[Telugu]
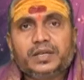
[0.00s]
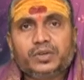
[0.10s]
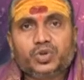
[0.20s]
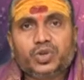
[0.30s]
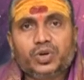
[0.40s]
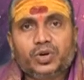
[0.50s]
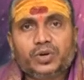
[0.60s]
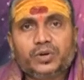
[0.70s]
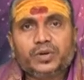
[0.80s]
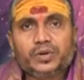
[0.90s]
ఈ రోజుల్లో
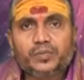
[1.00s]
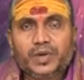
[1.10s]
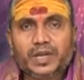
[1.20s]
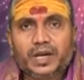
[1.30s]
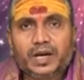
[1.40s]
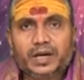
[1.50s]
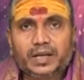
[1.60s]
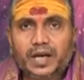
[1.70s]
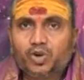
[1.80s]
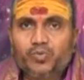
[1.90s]
మరి ఆ
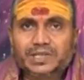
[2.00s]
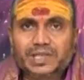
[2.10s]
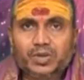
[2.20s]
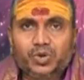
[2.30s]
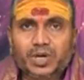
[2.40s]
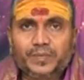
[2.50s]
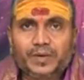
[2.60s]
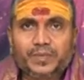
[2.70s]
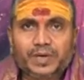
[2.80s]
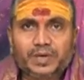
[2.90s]
నాలుగు మాసాల్లో కూడా
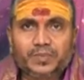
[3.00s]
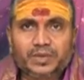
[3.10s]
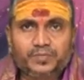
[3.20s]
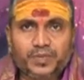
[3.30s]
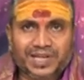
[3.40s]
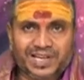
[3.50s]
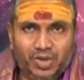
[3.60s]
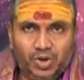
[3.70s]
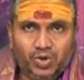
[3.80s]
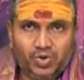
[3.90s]
మన పండగ
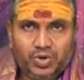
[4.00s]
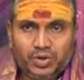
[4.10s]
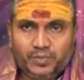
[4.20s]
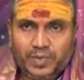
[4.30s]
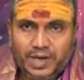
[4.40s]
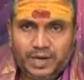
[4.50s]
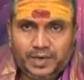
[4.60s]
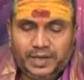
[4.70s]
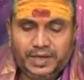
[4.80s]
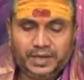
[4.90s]
పండగల్లో
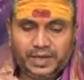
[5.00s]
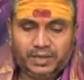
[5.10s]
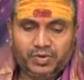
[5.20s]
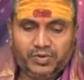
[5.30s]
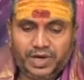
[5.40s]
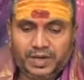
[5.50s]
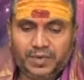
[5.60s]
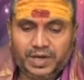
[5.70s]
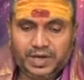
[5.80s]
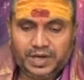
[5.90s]
మహామాహి అంటే ఒకవేళ
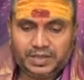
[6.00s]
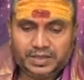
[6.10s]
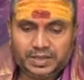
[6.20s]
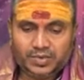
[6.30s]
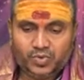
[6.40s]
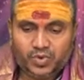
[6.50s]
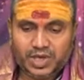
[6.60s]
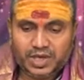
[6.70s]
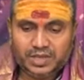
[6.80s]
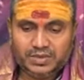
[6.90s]
మఘా నక్షత్రం కూడా
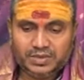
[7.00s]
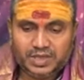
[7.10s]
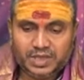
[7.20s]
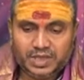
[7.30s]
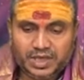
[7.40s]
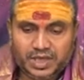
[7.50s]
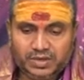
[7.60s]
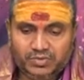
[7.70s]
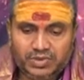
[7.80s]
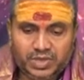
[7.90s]
కలిసి వస్తే కనుక
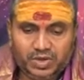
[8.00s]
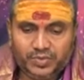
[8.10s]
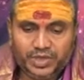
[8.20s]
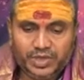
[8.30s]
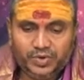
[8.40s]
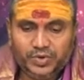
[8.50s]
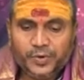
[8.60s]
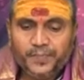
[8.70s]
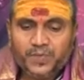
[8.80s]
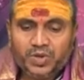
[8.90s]
అనేటువంటి విషయంలో పెట్టారు
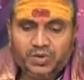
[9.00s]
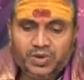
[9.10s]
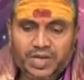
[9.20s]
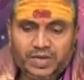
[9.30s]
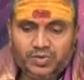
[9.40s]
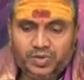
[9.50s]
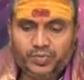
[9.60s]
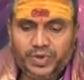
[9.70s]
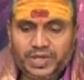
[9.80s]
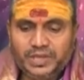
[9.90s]
ఒకవేళ
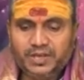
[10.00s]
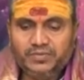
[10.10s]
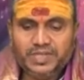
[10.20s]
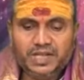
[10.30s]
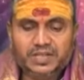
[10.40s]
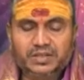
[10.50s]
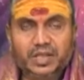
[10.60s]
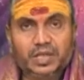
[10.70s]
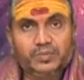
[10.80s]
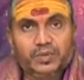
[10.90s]
కుదరకపోయినా సరే
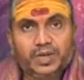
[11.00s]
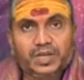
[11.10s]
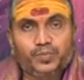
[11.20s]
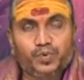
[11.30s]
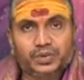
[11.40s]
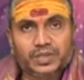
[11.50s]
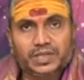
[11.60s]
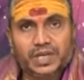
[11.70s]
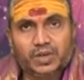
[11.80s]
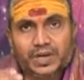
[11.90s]
విశేషంగా అంటే పూర్తి
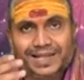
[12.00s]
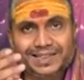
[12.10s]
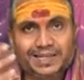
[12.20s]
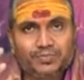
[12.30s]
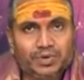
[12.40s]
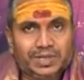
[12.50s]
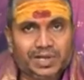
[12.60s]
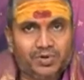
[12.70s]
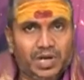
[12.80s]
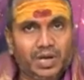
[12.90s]
స్థాయిలో రాత్రిపూట
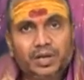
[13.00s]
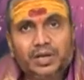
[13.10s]
అంతా కూడా